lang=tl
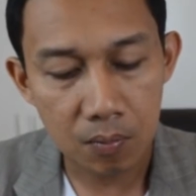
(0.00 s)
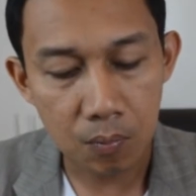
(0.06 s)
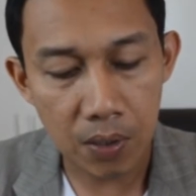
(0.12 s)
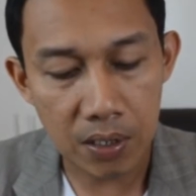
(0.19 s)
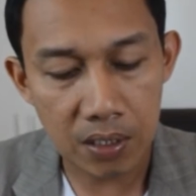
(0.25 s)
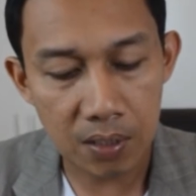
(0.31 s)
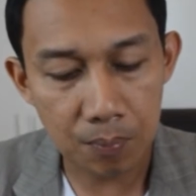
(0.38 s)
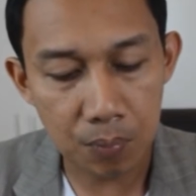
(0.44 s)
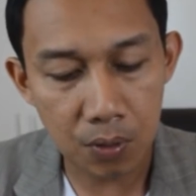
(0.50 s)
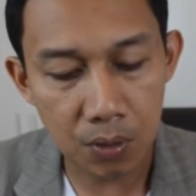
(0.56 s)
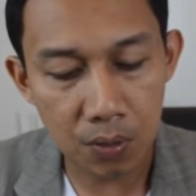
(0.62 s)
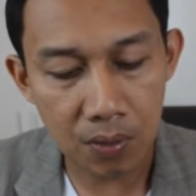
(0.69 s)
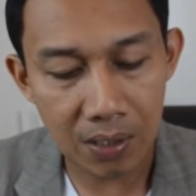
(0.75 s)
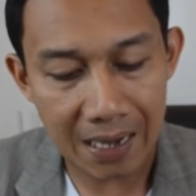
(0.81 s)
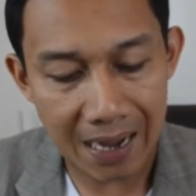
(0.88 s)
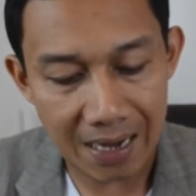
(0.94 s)
Pwede po
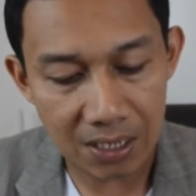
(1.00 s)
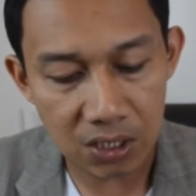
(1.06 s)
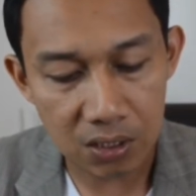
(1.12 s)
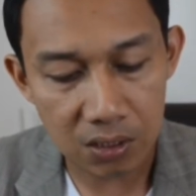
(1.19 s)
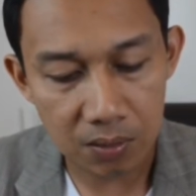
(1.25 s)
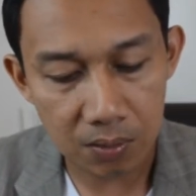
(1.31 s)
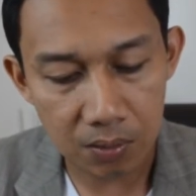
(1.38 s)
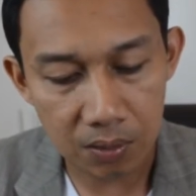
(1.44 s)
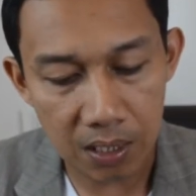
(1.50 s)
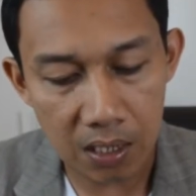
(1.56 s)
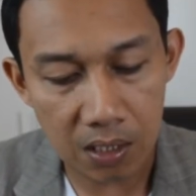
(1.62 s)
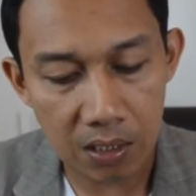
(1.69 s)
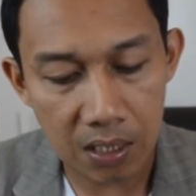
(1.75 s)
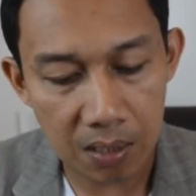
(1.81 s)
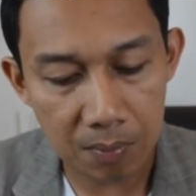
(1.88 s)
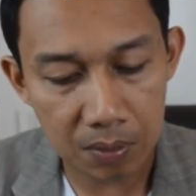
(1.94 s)
yung cash.
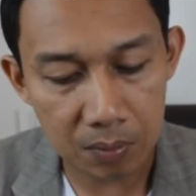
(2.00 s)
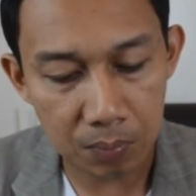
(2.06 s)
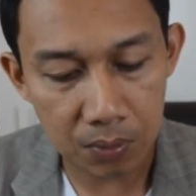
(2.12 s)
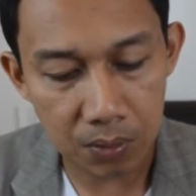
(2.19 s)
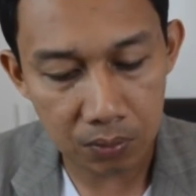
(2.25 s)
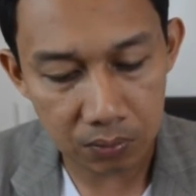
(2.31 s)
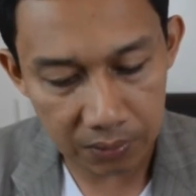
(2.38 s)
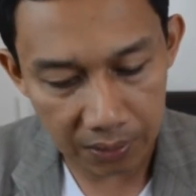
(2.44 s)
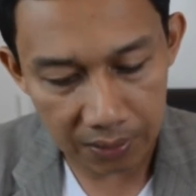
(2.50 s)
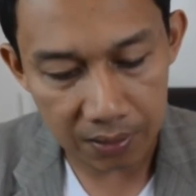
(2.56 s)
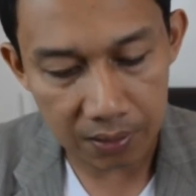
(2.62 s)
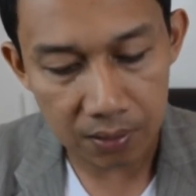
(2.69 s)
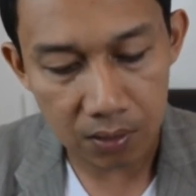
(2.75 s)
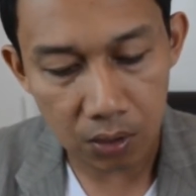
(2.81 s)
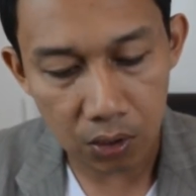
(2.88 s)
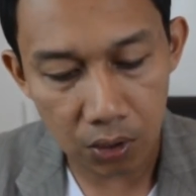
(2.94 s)
Okay, gamit po yung
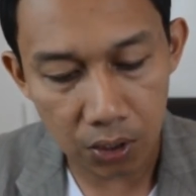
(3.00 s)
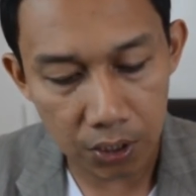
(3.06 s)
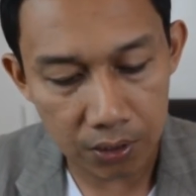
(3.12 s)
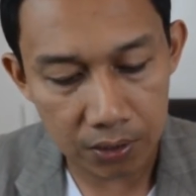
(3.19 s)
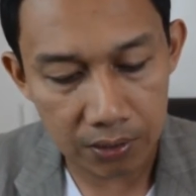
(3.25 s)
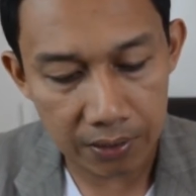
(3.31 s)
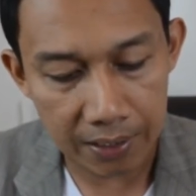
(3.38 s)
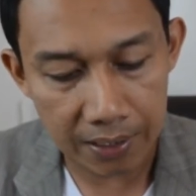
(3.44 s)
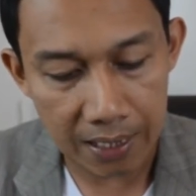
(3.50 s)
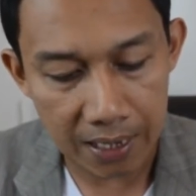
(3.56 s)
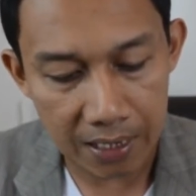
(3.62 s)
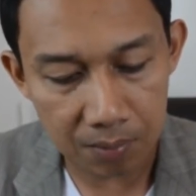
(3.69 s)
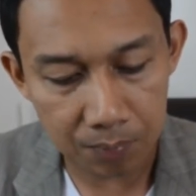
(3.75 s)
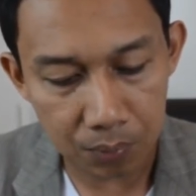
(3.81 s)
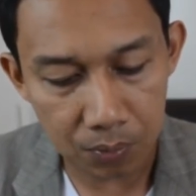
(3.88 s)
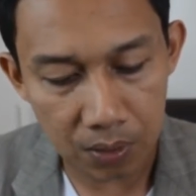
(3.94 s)
teller or
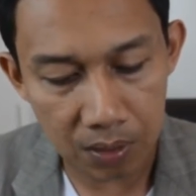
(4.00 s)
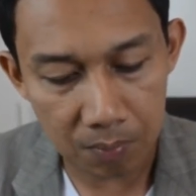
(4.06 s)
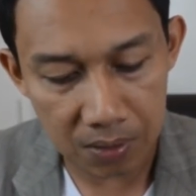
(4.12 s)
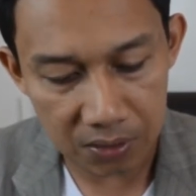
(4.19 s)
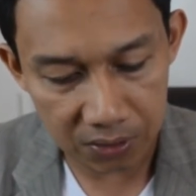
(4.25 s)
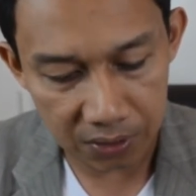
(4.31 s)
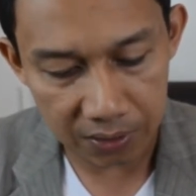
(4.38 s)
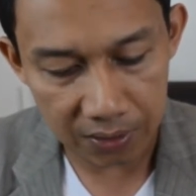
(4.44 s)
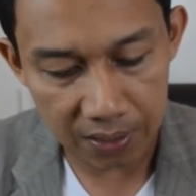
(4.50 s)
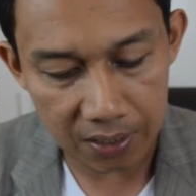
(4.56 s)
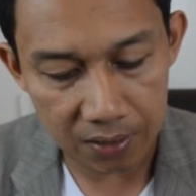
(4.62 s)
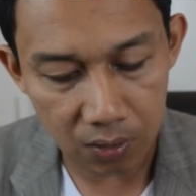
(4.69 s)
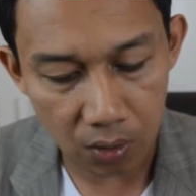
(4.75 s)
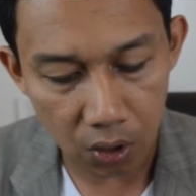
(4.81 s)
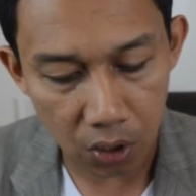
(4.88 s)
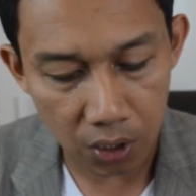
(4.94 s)
kailangan po ng
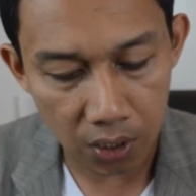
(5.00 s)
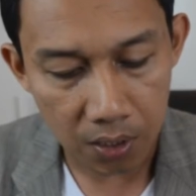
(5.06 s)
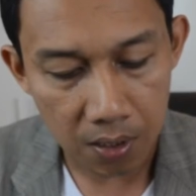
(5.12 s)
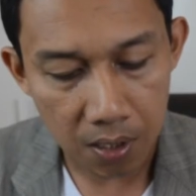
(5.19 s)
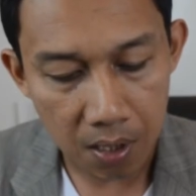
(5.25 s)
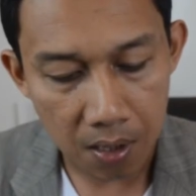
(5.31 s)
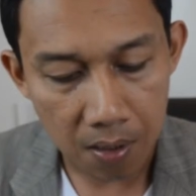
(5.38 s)
MasterCard or